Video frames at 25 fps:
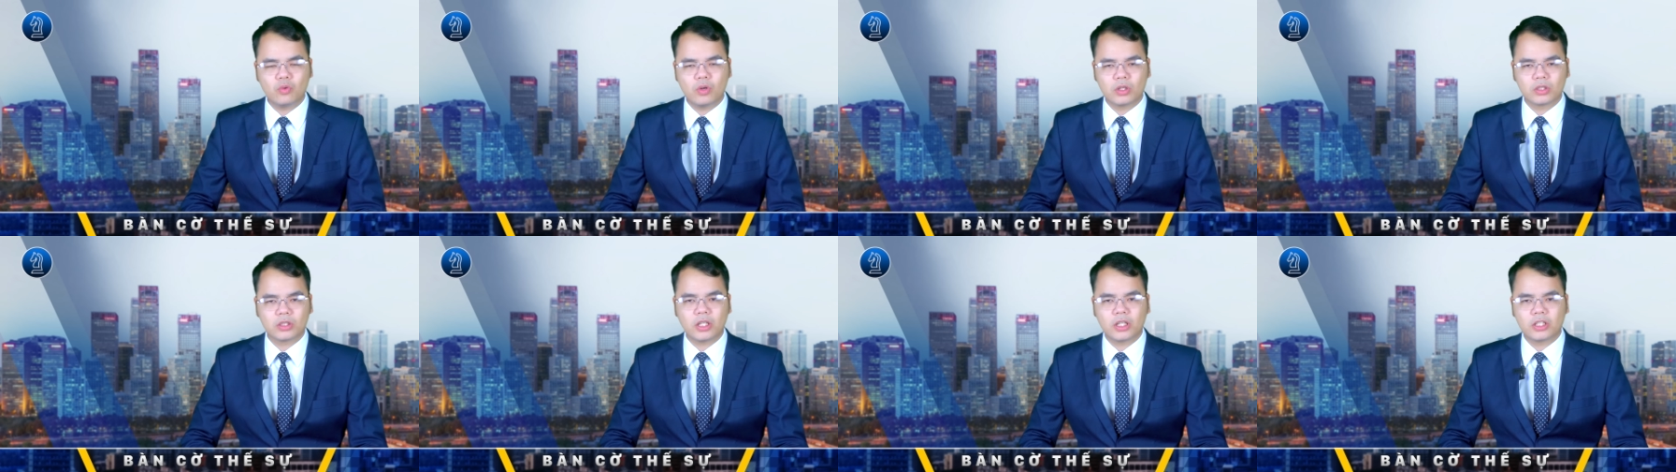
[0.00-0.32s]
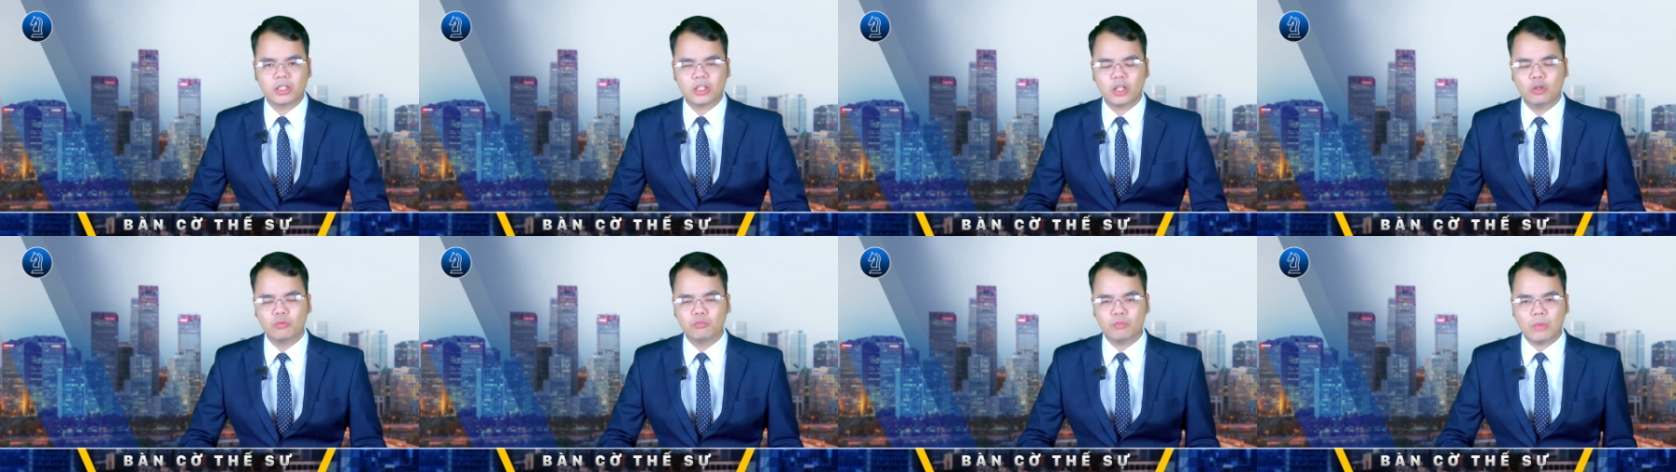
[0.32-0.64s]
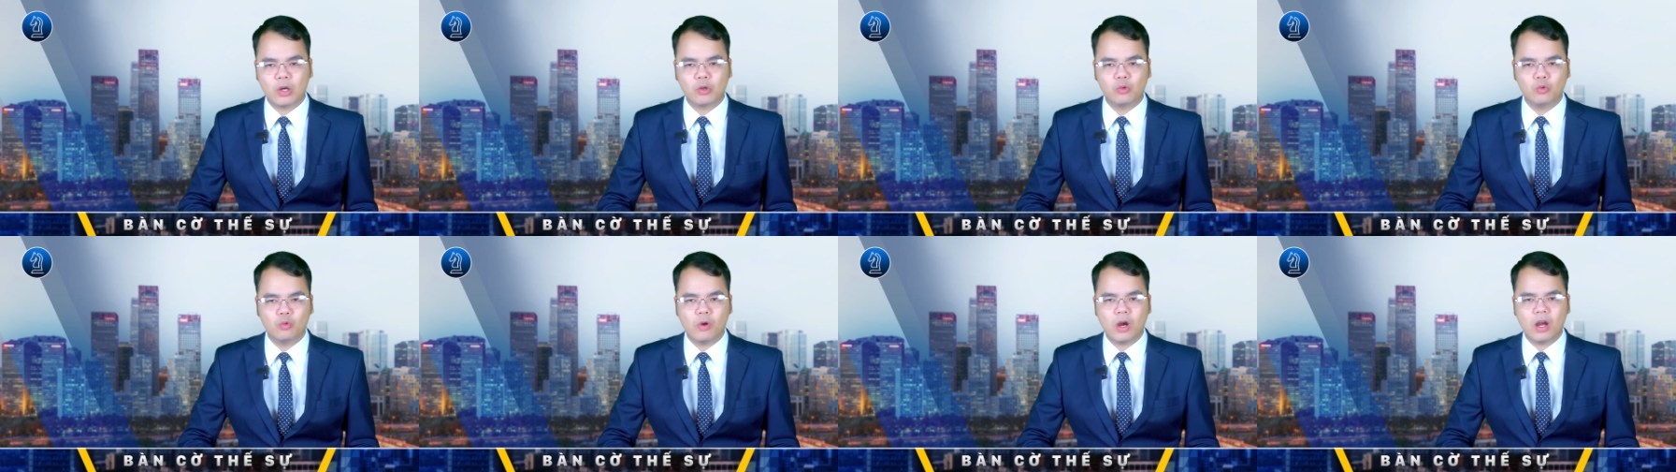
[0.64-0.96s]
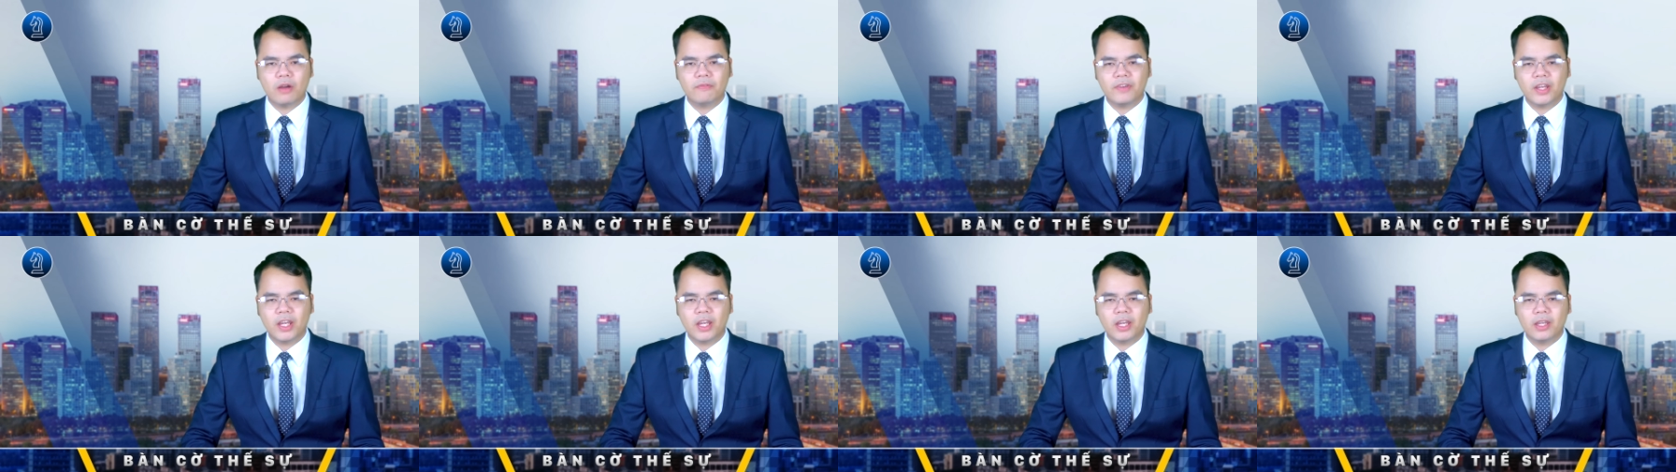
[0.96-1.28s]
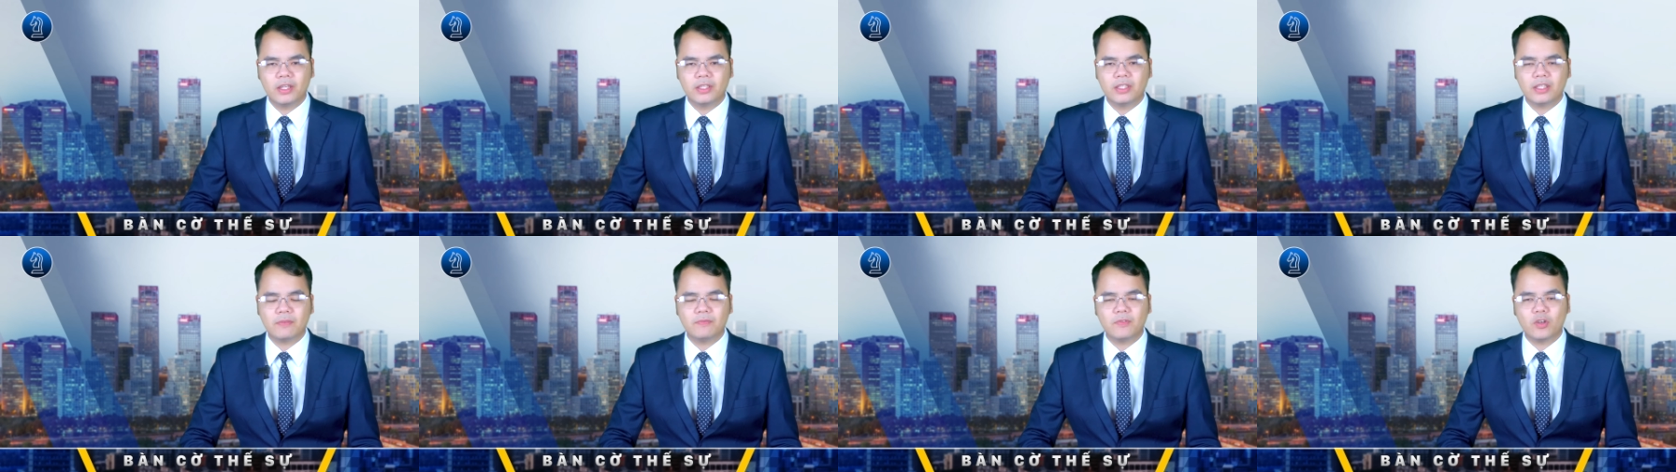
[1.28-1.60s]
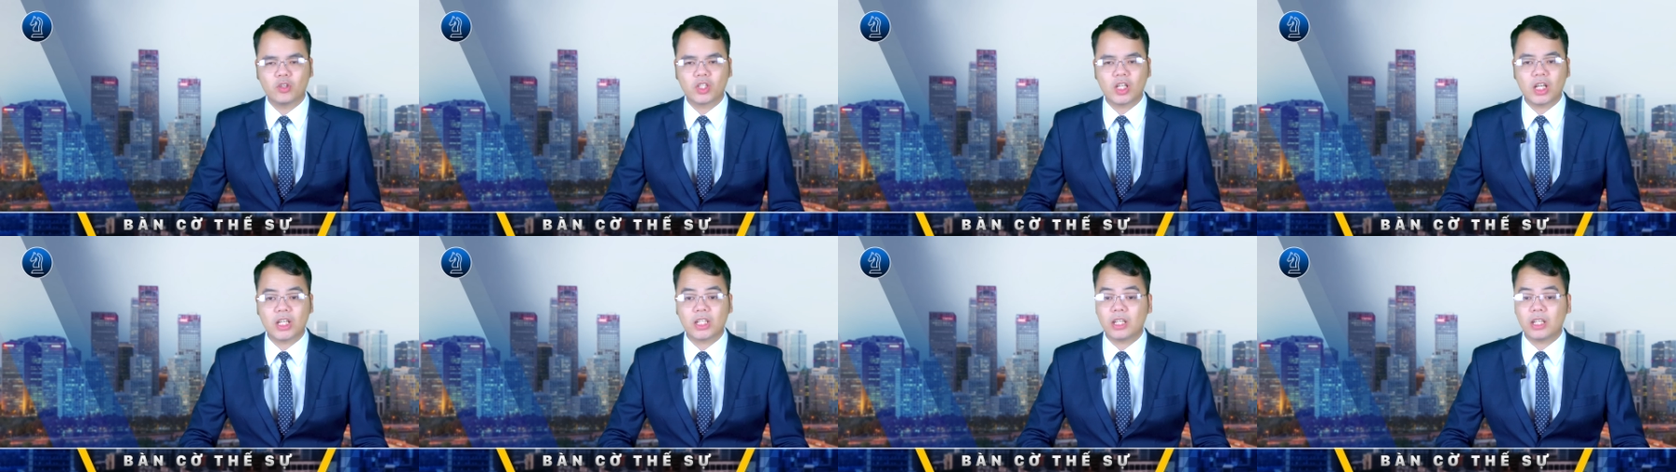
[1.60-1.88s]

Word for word: cuộc tấn công bằng UAV nhắm vào các